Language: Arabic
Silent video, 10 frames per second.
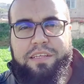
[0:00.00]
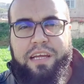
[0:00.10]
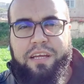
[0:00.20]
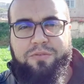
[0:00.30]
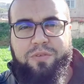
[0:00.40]

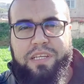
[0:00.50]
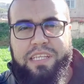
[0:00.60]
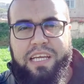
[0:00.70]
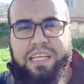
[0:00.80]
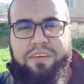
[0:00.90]
نحن
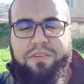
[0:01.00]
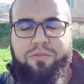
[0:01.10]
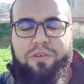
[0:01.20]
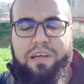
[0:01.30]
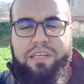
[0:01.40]
لدينا في
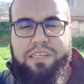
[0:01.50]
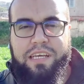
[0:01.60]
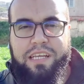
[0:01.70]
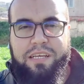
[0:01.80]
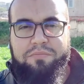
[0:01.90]
القرآن
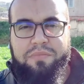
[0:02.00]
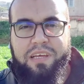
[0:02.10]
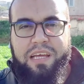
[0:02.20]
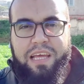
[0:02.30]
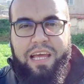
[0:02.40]
الكريم
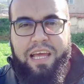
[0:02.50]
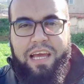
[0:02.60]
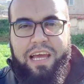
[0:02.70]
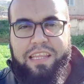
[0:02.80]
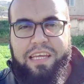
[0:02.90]

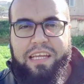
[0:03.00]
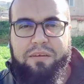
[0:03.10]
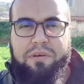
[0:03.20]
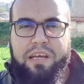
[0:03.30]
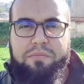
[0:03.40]
هذه
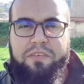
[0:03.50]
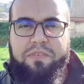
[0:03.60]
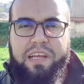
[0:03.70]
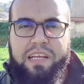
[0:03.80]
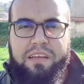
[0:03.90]
العبارة
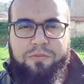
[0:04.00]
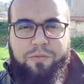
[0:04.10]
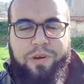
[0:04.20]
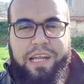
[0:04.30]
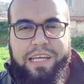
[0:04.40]
بالفعل
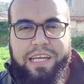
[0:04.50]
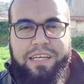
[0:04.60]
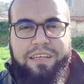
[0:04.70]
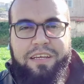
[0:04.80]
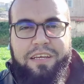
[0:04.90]

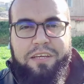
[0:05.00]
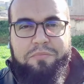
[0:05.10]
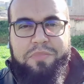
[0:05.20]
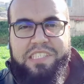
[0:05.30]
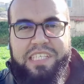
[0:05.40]
ولكن
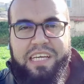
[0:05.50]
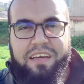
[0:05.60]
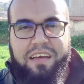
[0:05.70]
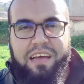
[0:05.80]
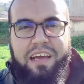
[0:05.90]

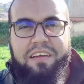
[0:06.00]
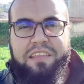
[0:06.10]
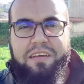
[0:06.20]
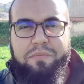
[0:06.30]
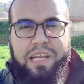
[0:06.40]
بصيغة
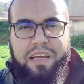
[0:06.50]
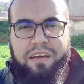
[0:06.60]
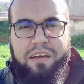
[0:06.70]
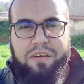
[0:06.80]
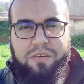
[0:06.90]
أكثر
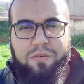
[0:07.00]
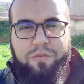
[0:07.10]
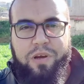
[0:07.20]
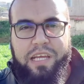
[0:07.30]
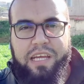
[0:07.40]
بلاغة
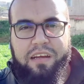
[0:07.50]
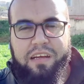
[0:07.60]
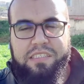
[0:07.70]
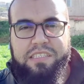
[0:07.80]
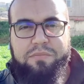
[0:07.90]
وهي
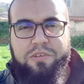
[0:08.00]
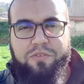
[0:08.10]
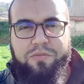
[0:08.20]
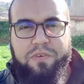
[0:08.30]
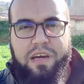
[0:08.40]
خاصة
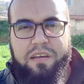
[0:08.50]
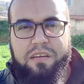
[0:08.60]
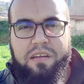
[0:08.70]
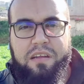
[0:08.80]
بالكفار